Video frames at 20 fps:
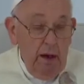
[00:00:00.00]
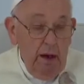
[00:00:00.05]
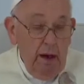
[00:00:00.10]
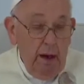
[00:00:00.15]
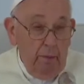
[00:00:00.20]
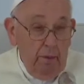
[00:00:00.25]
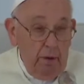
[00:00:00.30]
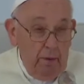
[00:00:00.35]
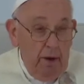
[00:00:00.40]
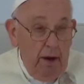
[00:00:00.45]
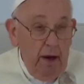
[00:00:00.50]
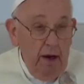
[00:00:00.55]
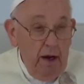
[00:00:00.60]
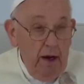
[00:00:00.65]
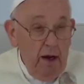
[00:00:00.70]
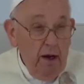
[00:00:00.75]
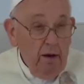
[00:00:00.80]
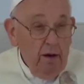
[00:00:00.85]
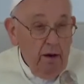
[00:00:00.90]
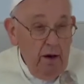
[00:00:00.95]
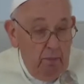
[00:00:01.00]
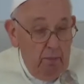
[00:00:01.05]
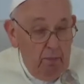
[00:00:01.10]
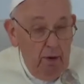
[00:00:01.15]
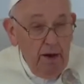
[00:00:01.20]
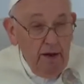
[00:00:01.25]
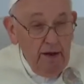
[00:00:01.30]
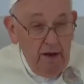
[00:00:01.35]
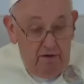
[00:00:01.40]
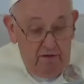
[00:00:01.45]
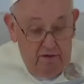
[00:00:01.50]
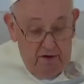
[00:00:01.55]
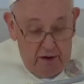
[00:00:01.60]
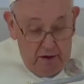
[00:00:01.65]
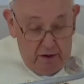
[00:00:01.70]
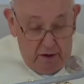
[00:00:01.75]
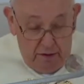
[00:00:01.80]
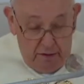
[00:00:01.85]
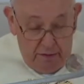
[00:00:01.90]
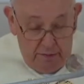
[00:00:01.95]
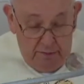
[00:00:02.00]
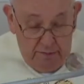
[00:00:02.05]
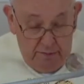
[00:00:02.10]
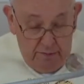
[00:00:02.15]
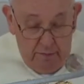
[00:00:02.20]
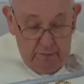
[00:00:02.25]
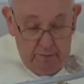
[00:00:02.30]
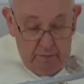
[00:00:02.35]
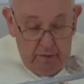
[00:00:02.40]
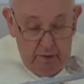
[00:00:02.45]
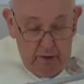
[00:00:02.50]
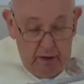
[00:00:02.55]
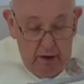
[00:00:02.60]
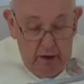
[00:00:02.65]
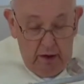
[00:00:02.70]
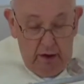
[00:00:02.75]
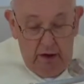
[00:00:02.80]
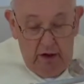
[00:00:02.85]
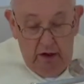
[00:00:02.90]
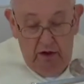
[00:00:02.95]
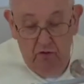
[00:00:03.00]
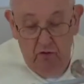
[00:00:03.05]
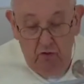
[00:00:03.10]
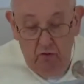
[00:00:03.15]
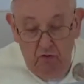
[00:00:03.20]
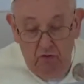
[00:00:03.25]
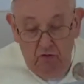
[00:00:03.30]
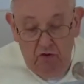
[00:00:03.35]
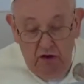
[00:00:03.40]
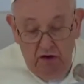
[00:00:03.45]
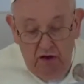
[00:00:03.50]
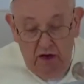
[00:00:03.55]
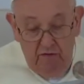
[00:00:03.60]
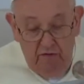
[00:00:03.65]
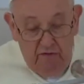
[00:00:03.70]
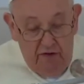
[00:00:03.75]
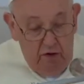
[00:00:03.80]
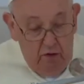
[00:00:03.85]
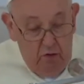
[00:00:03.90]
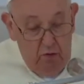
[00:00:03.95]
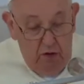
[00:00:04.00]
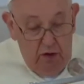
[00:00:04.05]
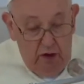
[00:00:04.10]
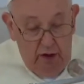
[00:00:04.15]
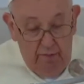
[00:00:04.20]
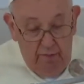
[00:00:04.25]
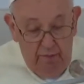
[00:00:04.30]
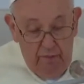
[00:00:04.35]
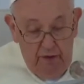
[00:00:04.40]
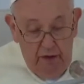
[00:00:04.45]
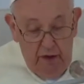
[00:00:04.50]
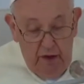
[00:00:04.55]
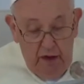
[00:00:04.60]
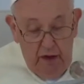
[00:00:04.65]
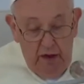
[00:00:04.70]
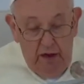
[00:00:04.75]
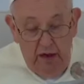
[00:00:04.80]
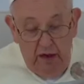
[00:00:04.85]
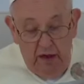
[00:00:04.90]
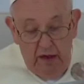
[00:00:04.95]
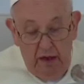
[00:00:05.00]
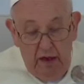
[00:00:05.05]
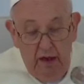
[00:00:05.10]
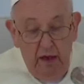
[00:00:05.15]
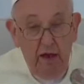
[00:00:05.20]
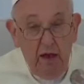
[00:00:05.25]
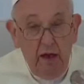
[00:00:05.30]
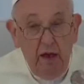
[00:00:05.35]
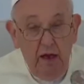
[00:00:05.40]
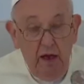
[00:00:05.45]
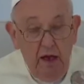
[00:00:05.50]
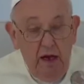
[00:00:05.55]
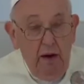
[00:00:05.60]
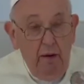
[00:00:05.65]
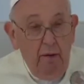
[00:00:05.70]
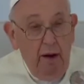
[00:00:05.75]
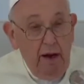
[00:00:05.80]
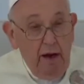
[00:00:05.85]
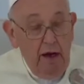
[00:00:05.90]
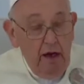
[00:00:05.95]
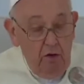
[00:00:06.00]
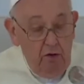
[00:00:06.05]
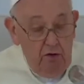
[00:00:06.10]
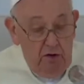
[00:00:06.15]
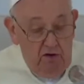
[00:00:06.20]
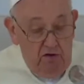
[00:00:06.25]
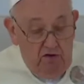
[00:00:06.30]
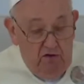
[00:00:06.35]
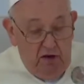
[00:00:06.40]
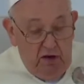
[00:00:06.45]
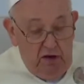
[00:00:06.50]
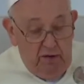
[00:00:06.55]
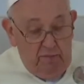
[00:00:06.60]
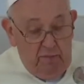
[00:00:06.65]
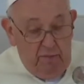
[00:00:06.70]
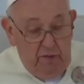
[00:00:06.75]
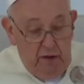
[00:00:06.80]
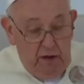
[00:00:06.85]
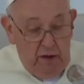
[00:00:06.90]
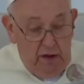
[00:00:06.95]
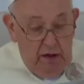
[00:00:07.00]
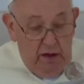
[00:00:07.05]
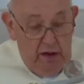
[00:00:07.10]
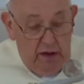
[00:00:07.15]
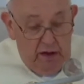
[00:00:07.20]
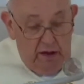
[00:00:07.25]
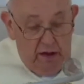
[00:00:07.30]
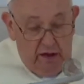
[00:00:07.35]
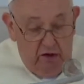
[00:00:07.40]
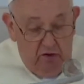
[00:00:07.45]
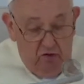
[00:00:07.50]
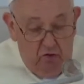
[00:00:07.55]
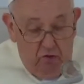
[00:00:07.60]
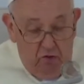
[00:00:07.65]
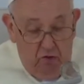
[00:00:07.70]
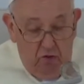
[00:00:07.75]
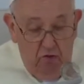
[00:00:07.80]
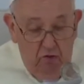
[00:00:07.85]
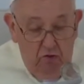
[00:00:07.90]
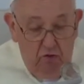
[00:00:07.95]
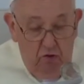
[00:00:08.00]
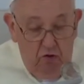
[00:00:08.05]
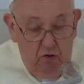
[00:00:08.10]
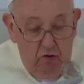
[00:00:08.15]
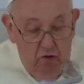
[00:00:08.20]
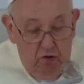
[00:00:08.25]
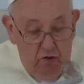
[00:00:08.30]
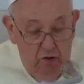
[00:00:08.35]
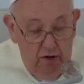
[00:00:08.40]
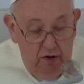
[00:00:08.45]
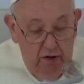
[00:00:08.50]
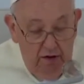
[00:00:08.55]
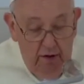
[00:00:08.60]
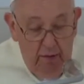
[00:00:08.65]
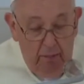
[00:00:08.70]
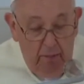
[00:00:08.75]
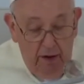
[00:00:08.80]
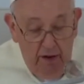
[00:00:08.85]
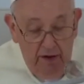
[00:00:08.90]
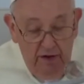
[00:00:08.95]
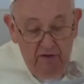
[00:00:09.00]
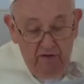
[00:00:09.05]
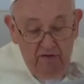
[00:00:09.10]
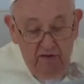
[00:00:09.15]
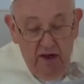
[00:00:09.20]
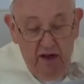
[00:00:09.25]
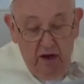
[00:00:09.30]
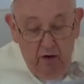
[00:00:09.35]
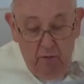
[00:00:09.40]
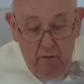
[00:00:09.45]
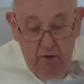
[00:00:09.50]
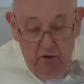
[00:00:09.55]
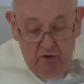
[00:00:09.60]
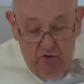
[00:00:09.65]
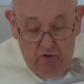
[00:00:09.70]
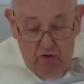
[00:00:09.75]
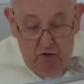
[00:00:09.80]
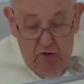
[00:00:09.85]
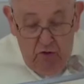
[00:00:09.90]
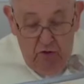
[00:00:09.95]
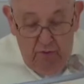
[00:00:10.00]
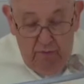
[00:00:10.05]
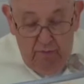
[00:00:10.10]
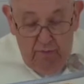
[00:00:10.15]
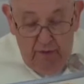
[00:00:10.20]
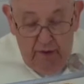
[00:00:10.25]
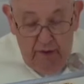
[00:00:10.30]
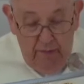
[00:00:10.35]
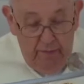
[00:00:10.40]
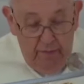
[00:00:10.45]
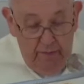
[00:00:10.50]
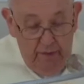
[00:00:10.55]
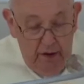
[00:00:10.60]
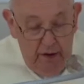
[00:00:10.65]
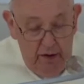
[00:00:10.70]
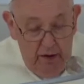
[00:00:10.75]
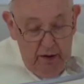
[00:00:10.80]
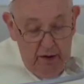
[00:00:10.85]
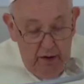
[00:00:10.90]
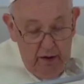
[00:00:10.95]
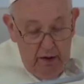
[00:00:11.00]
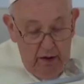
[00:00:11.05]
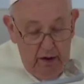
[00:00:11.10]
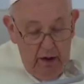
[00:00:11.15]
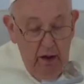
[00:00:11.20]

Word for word: Le premier mot, briller. Jésus est transfiguré. Et le texte dit, son visage devint brillant comme le soleil.